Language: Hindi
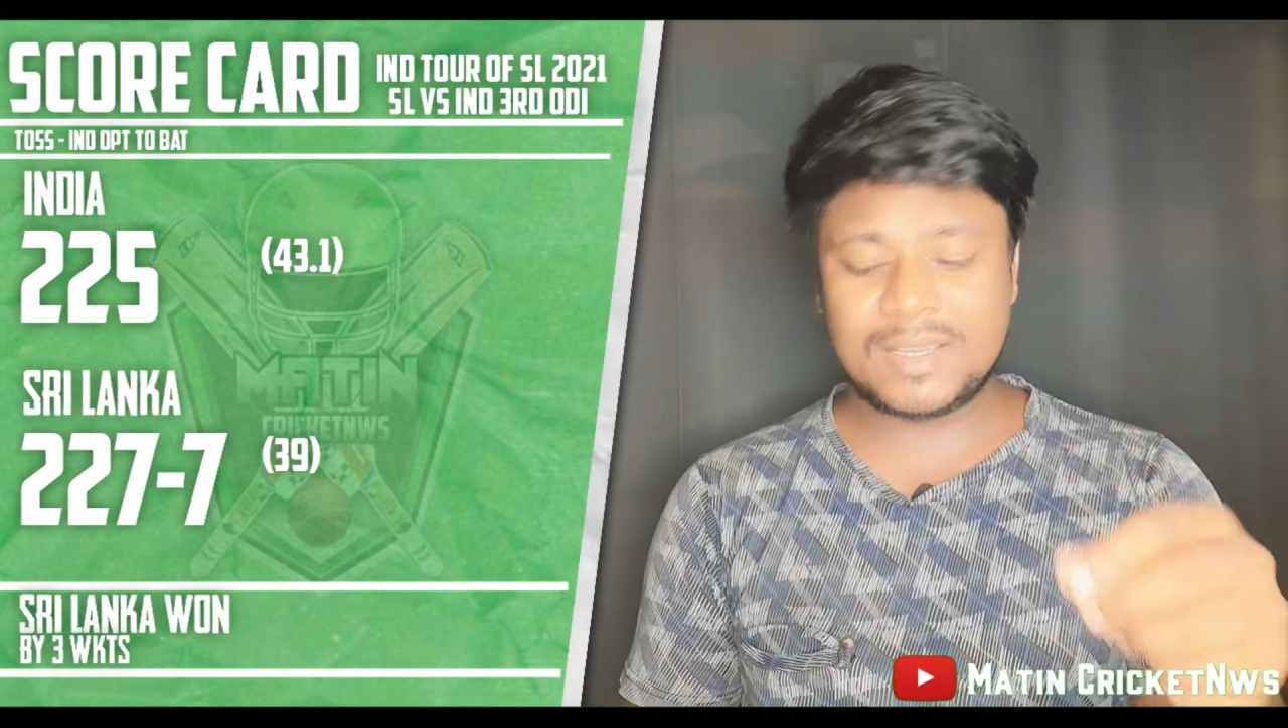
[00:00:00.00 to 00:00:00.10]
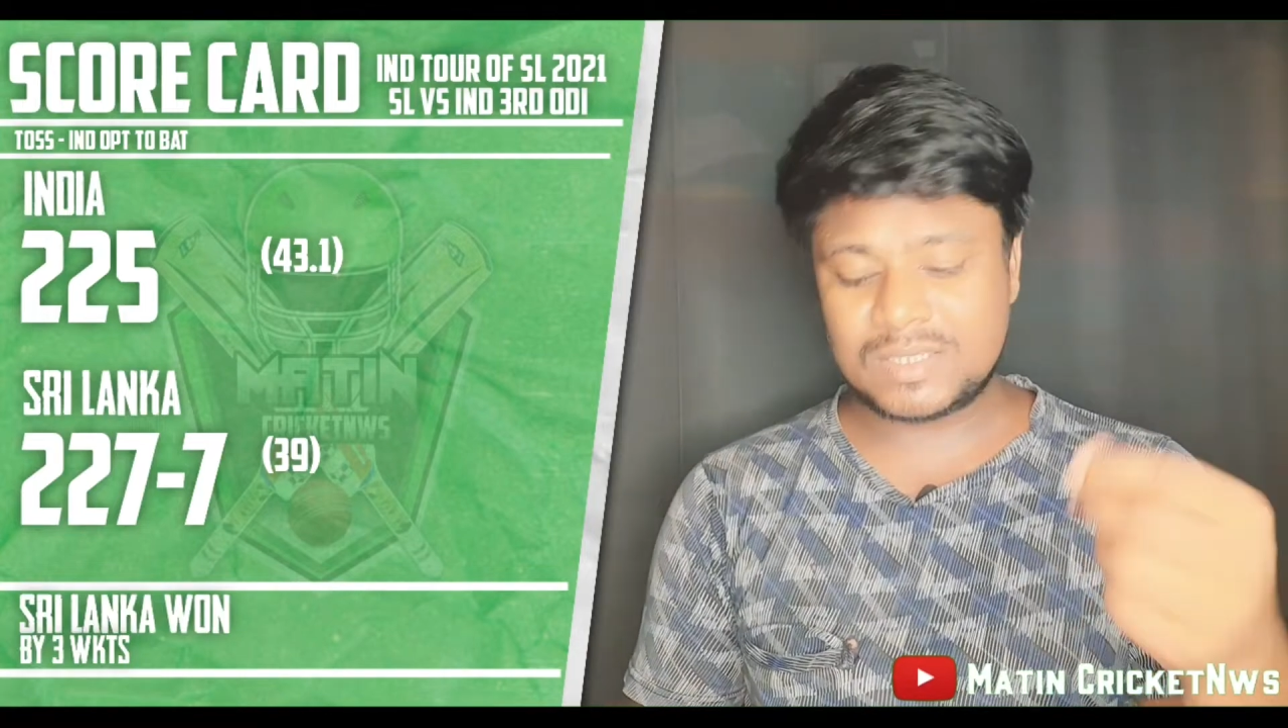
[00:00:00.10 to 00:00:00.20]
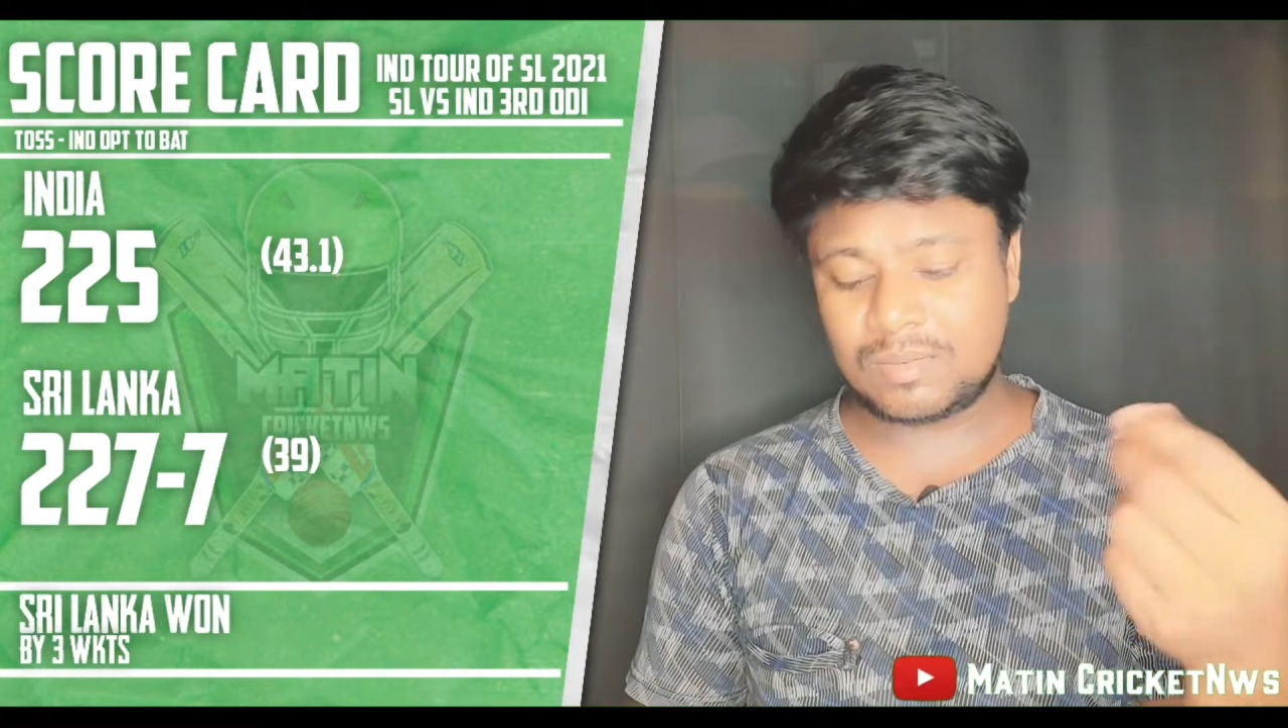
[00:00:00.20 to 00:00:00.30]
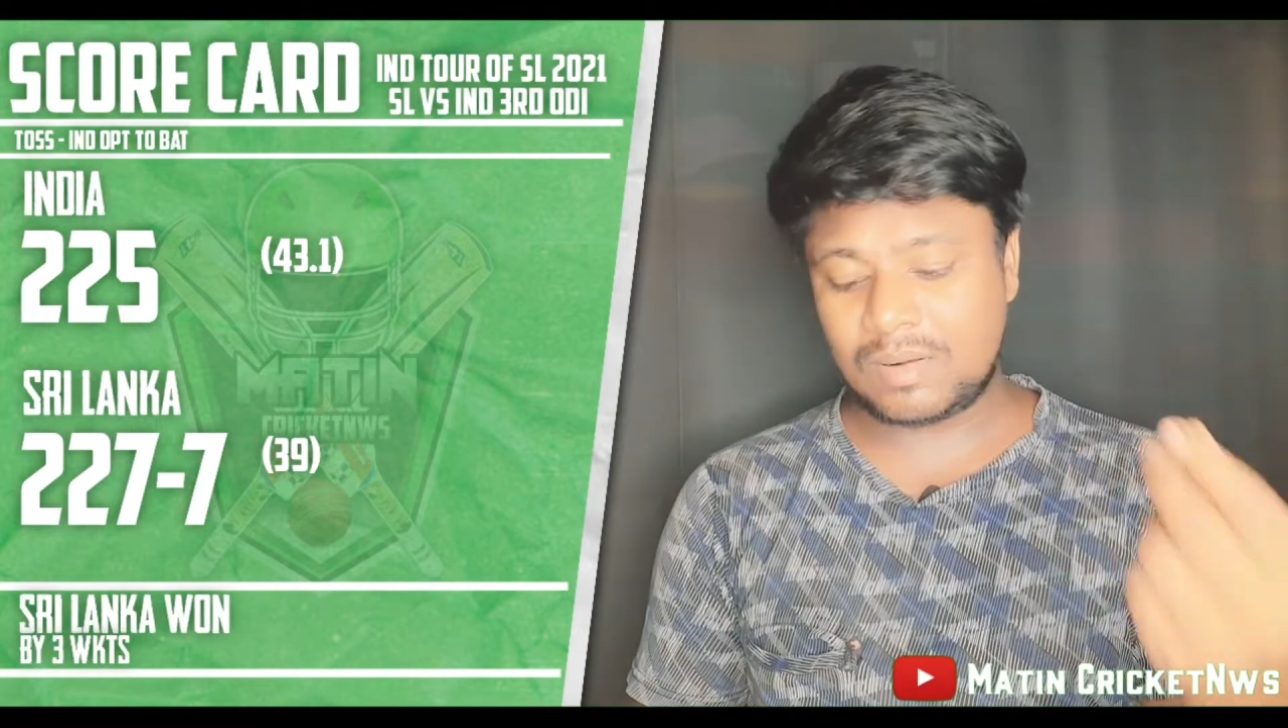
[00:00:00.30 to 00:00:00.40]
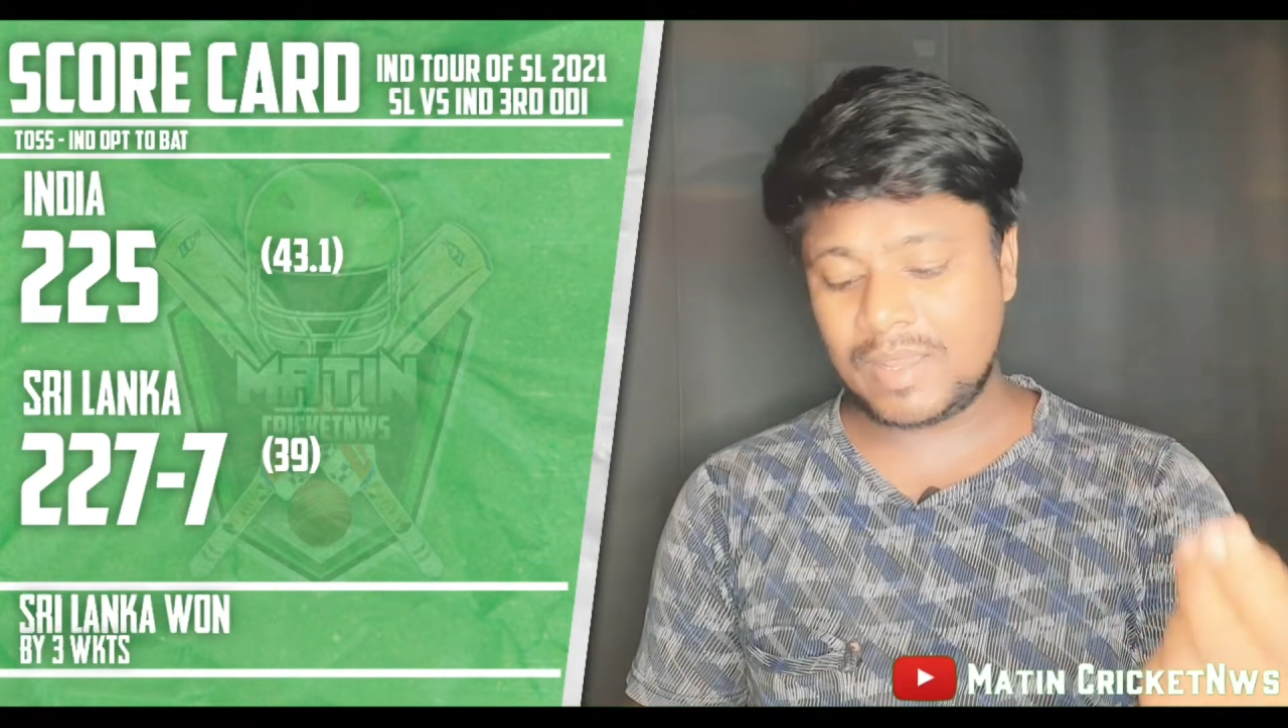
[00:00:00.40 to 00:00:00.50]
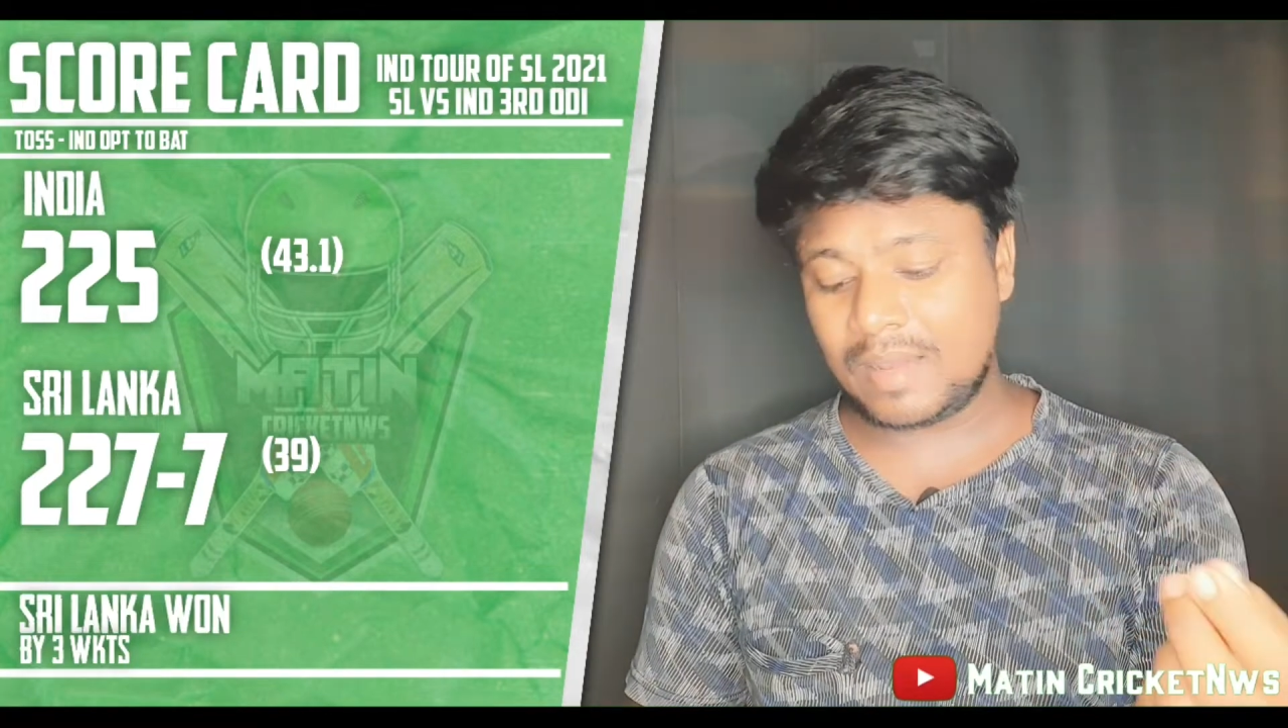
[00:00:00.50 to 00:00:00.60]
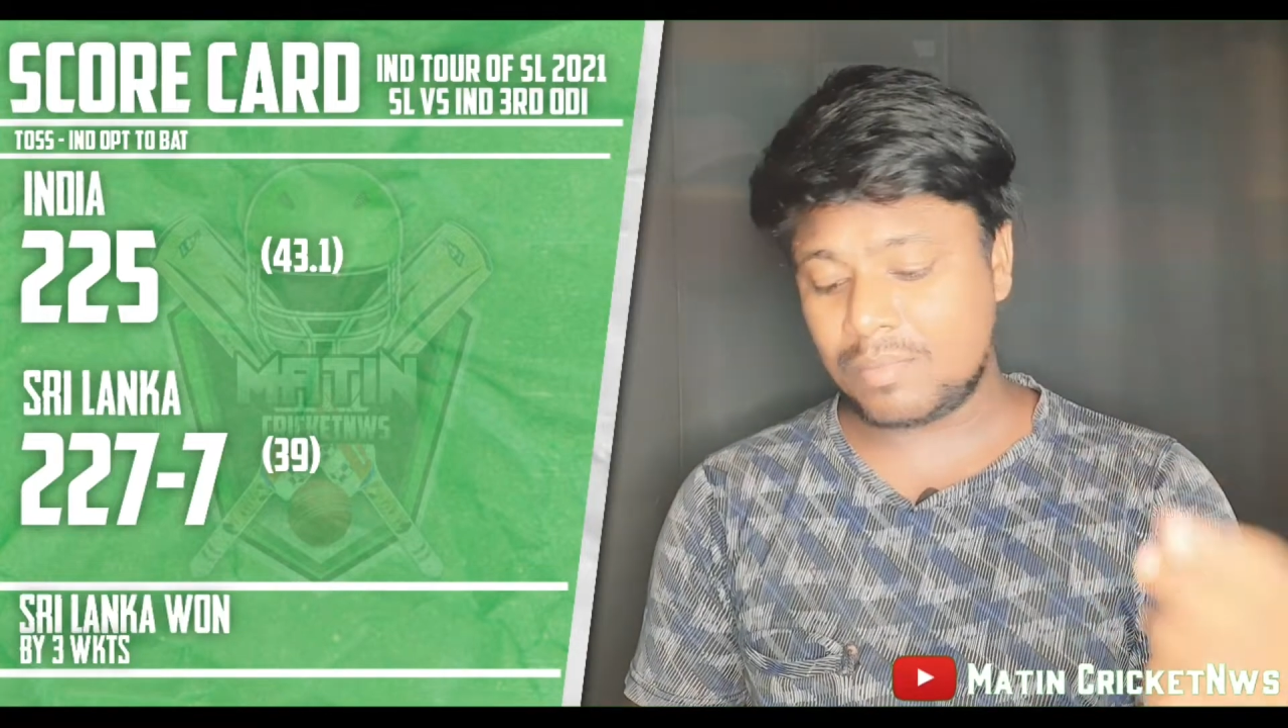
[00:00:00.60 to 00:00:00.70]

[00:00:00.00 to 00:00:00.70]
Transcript: एक सवाल भाई